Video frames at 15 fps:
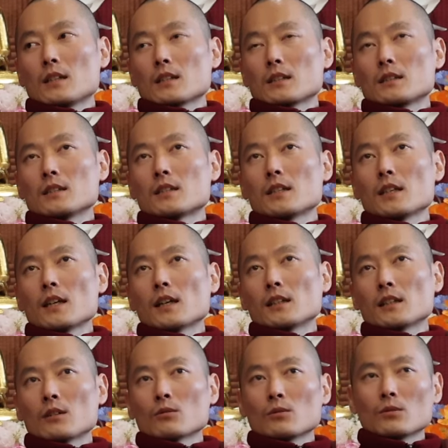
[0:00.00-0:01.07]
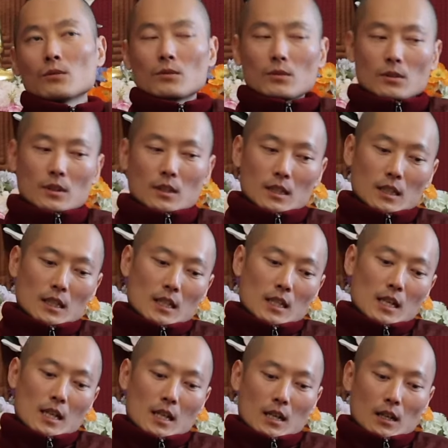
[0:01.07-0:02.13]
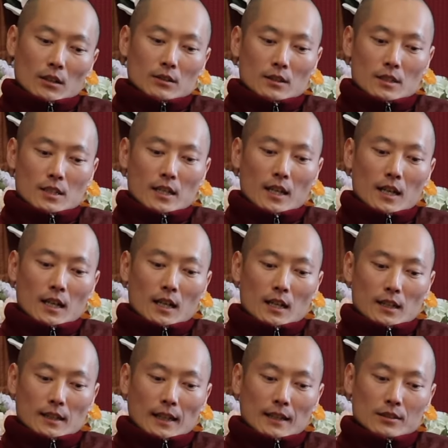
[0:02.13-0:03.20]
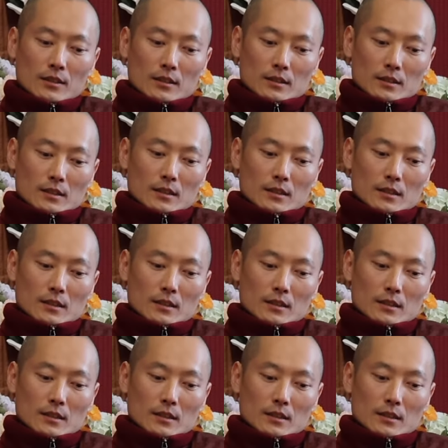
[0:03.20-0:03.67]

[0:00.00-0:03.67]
그 지혜가 나고 어떤 지혜가 나서